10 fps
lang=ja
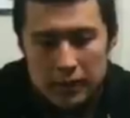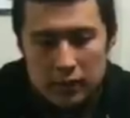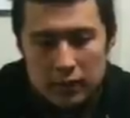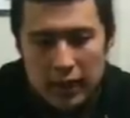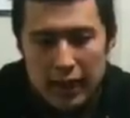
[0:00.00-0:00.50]
まあ、
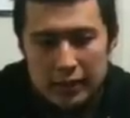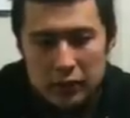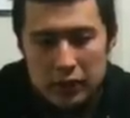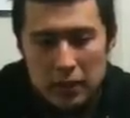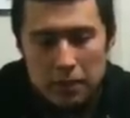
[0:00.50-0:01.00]
それで
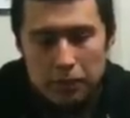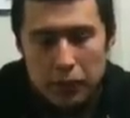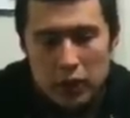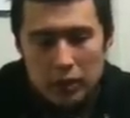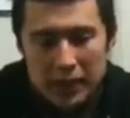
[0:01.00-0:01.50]
あと一
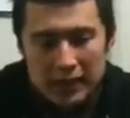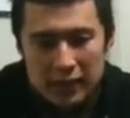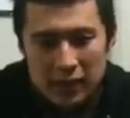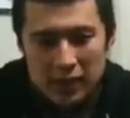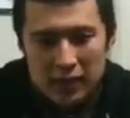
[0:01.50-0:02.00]
歩及ば
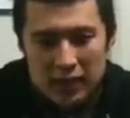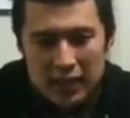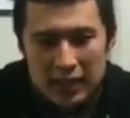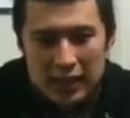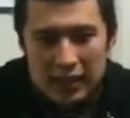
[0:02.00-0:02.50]
ずの
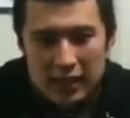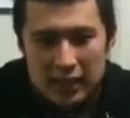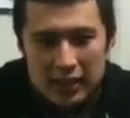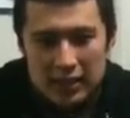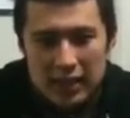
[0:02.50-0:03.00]

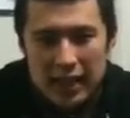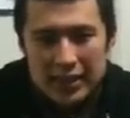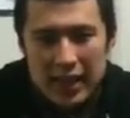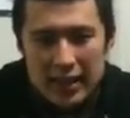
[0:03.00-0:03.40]
残